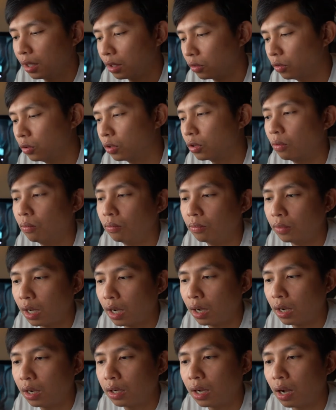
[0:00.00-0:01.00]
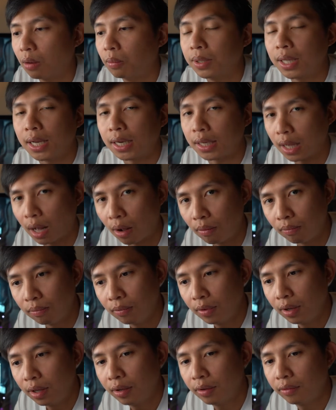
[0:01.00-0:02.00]
cuối cùng nó không thành công
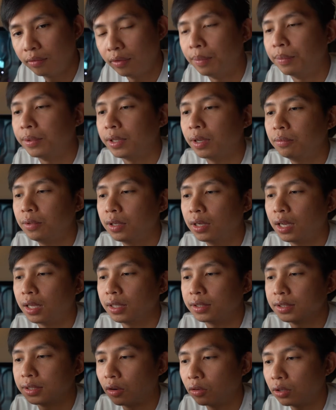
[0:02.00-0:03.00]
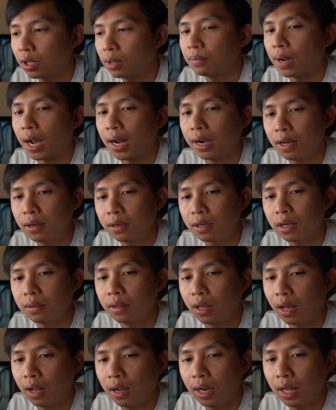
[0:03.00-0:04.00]
và giống như là sau thất bại đó có
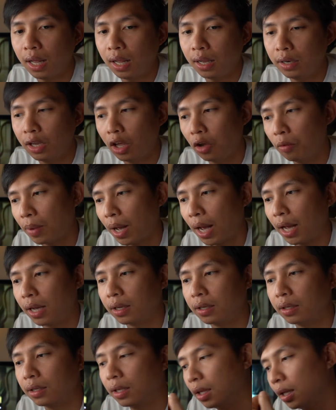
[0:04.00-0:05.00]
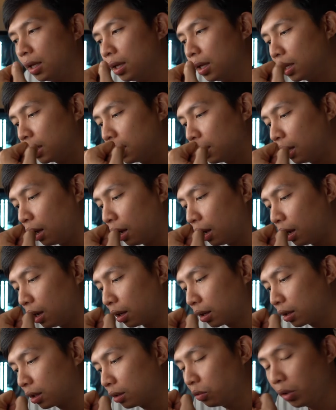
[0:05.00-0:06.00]
thể là nếu mà ai
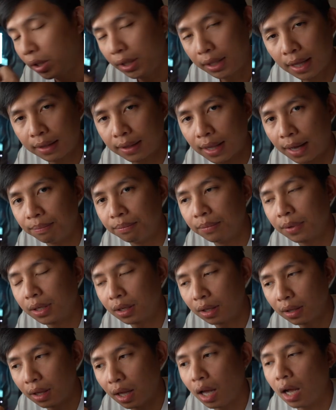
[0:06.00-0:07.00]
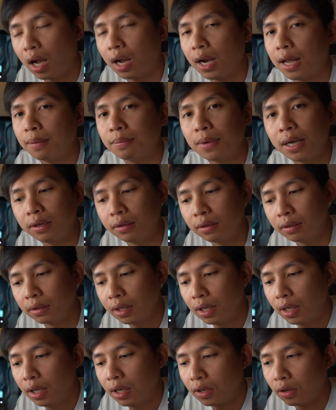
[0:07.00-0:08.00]
họ có quyết tâm có thể họ làm lại được
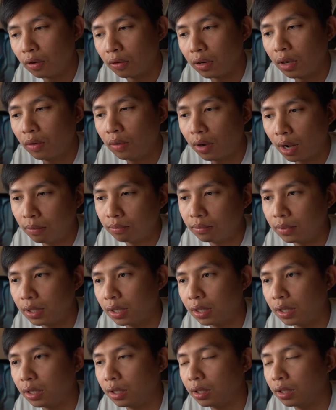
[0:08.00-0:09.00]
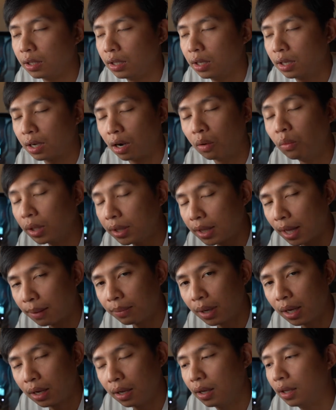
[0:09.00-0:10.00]
còn nếu không thì không quyết
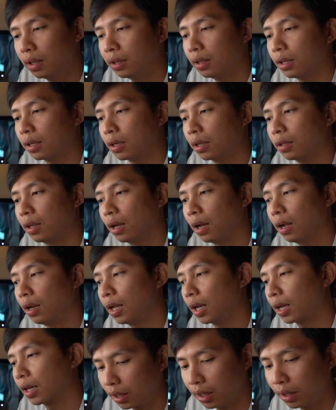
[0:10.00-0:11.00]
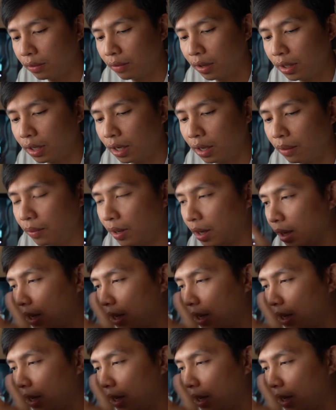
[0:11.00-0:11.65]
tâm á thì có thể là cái, cái vấn đề mà